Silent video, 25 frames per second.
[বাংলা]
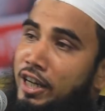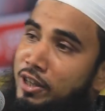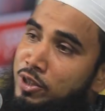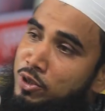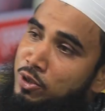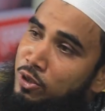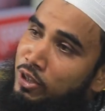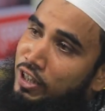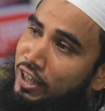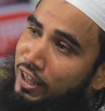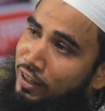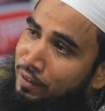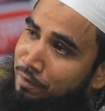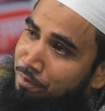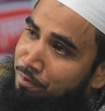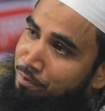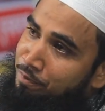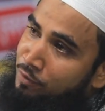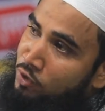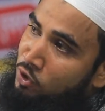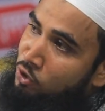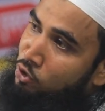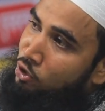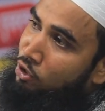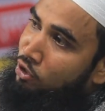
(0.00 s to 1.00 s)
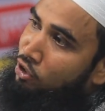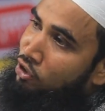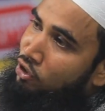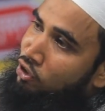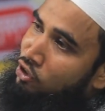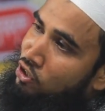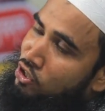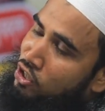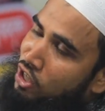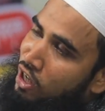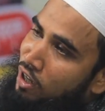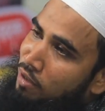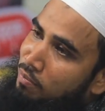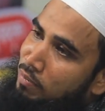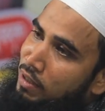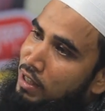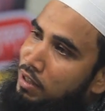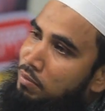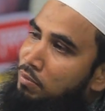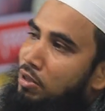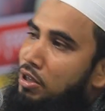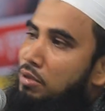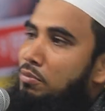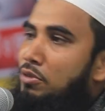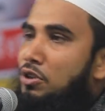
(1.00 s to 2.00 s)
একজনের যদিও
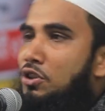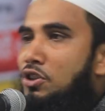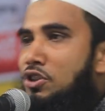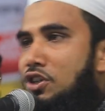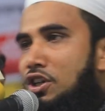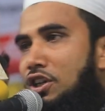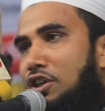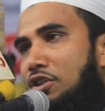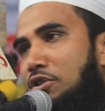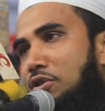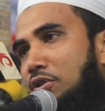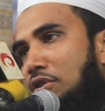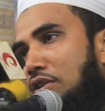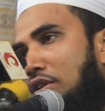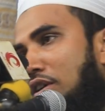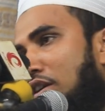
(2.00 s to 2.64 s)
সারবারি মৈমন সিংহ